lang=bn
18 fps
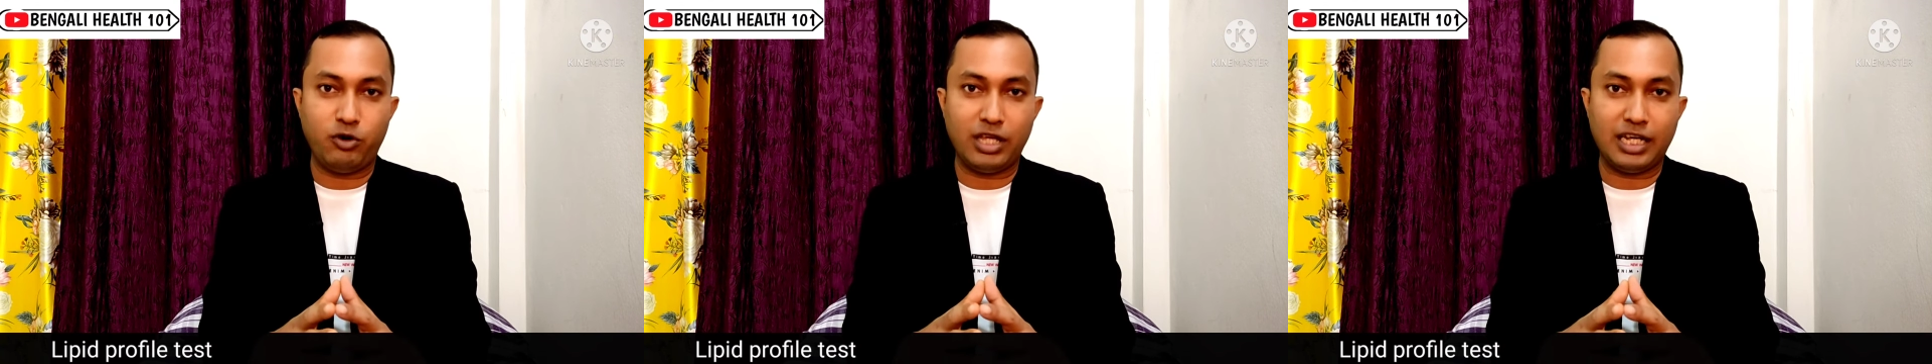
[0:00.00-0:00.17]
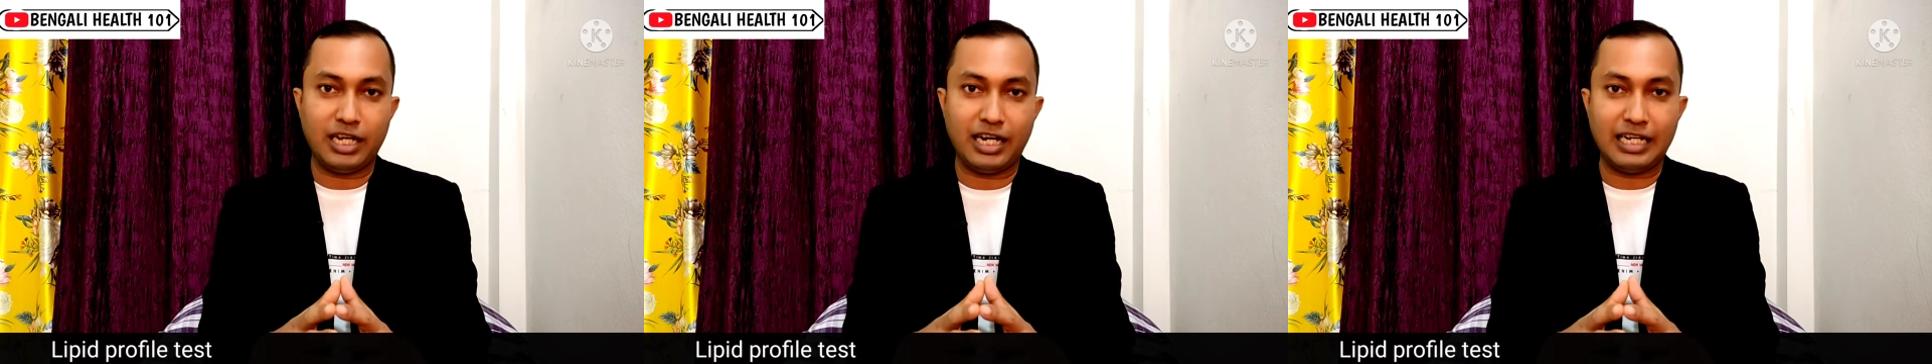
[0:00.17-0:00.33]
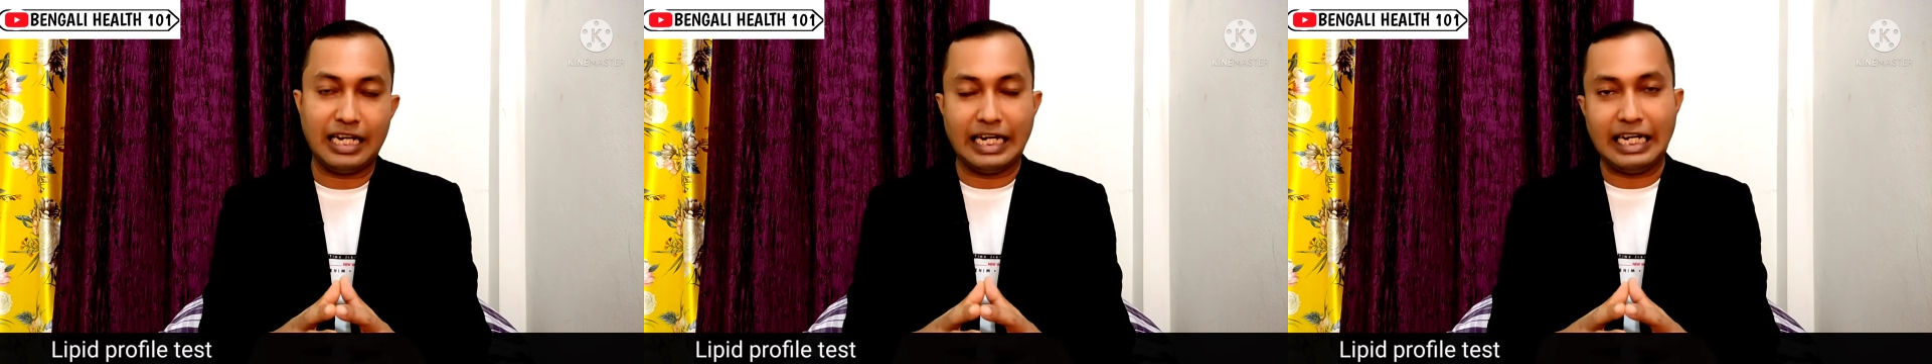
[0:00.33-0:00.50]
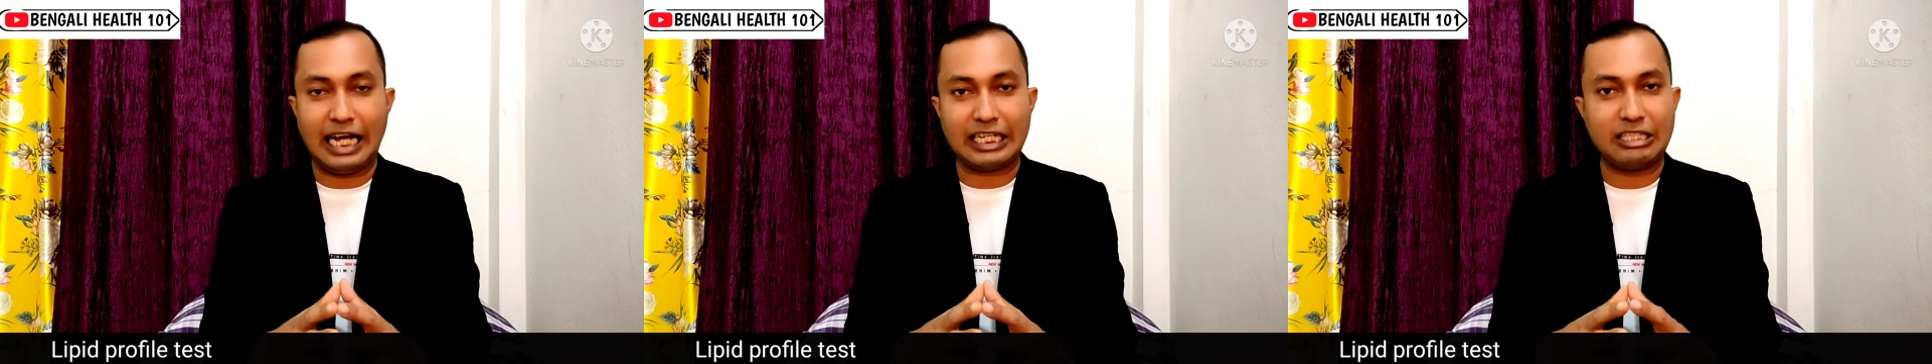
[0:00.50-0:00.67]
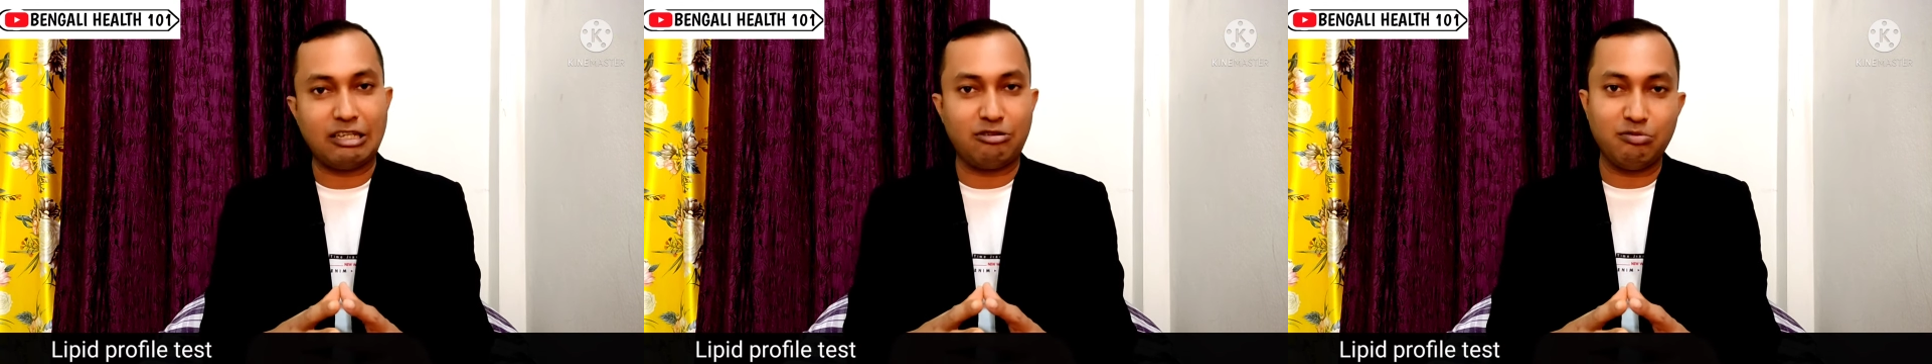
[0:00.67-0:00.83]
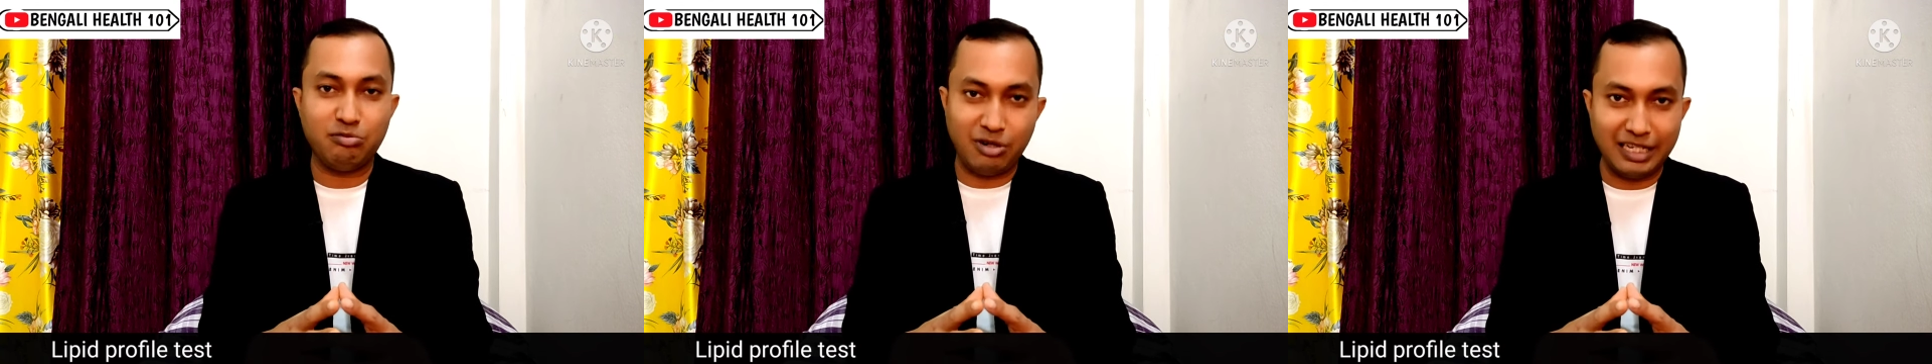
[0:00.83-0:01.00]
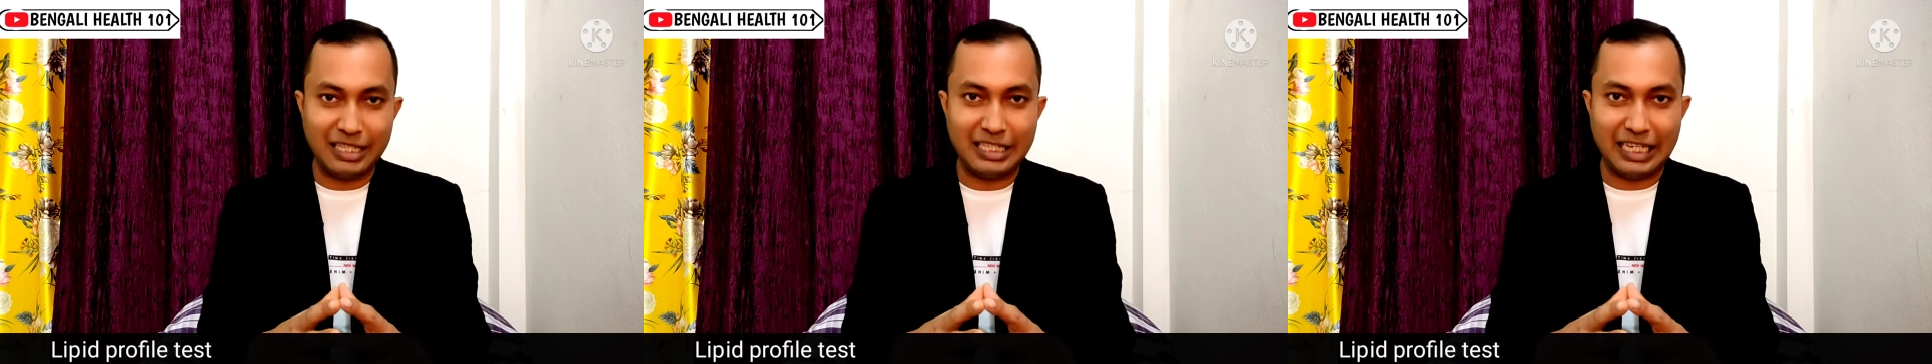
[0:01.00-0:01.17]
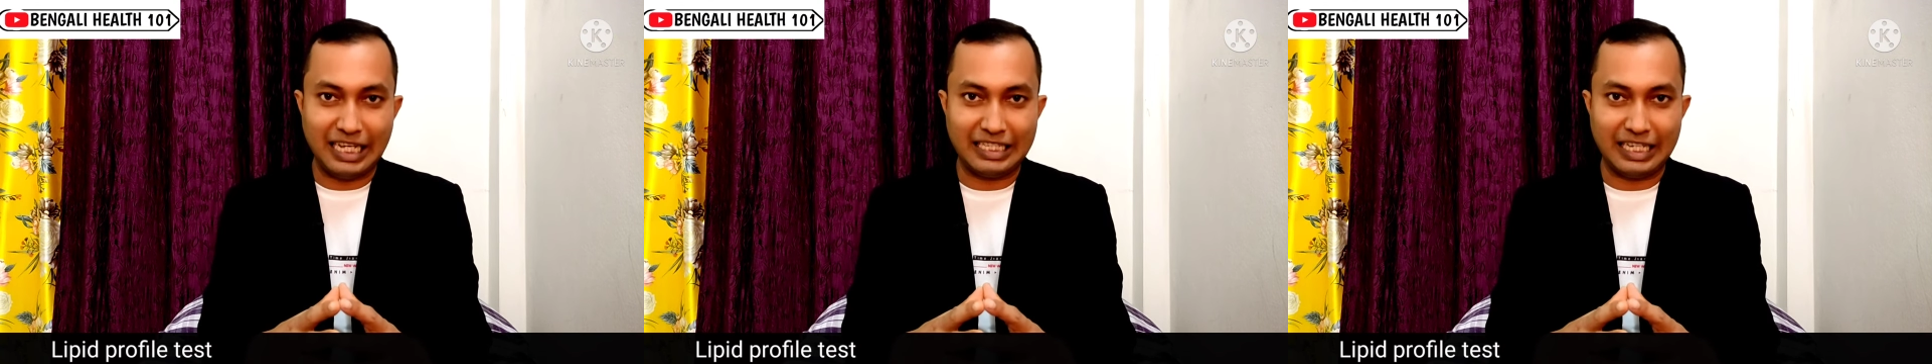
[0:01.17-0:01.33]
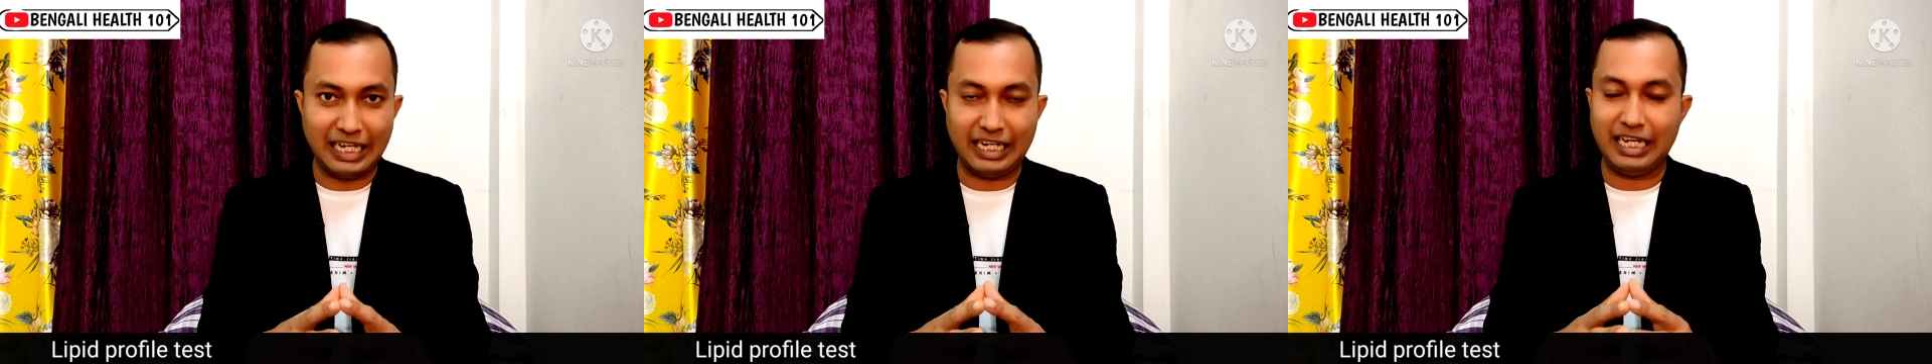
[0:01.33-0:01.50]
পরীক্ষাটা ডাক্তারবাবুরা
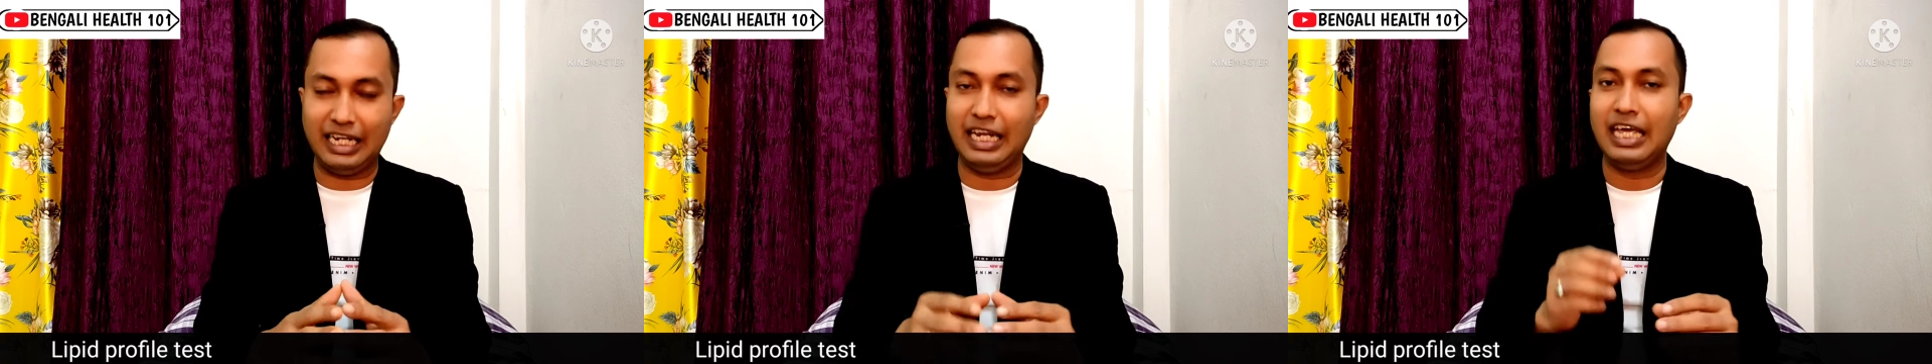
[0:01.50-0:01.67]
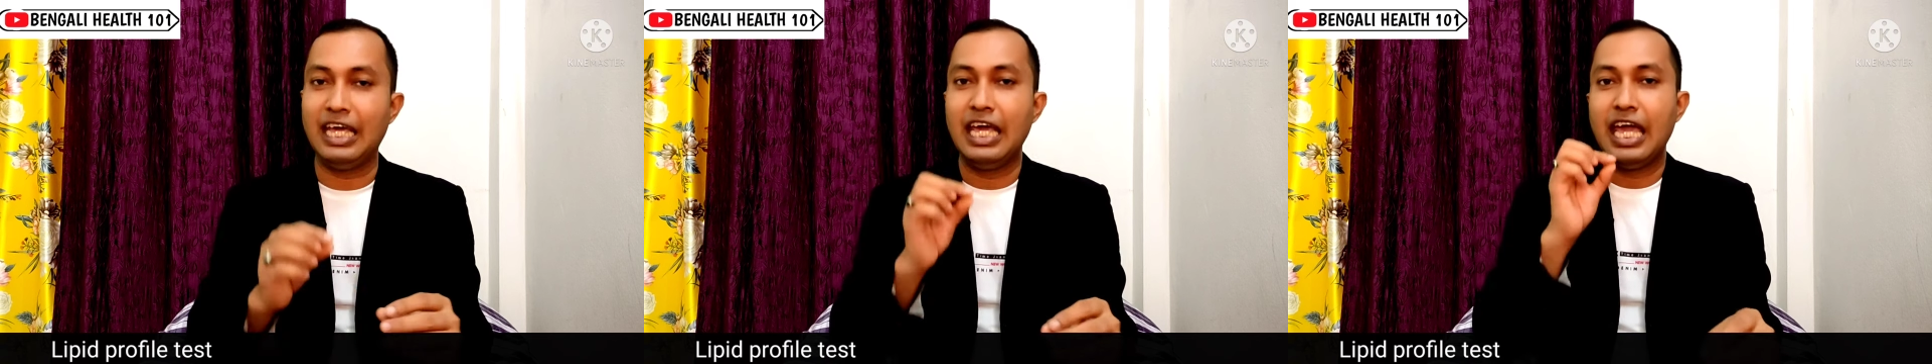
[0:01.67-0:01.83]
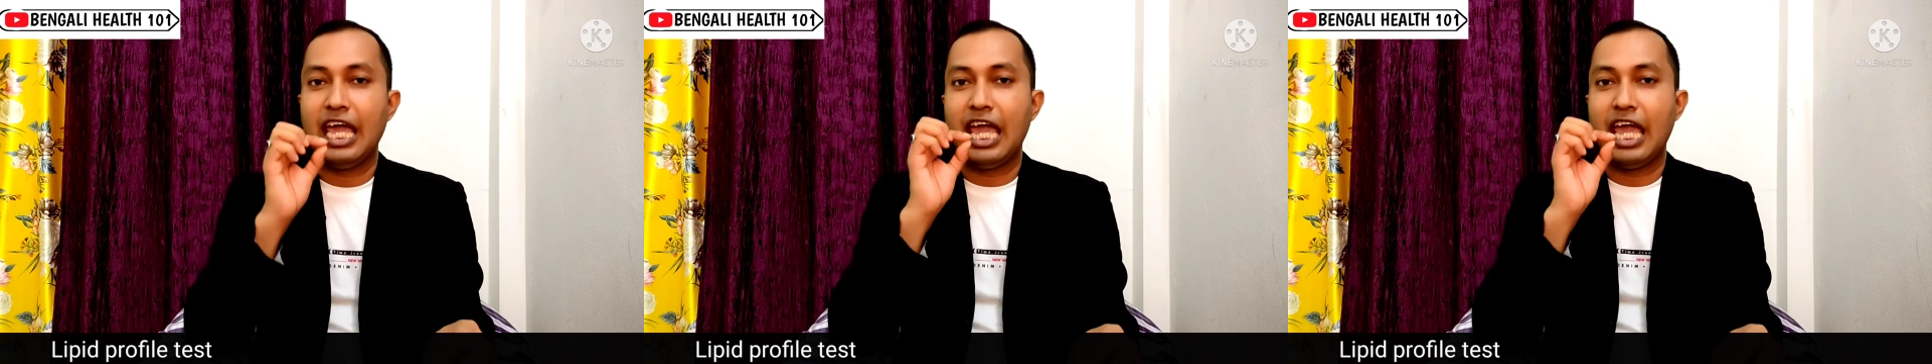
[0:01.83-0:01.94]
দিয়ে থাকেন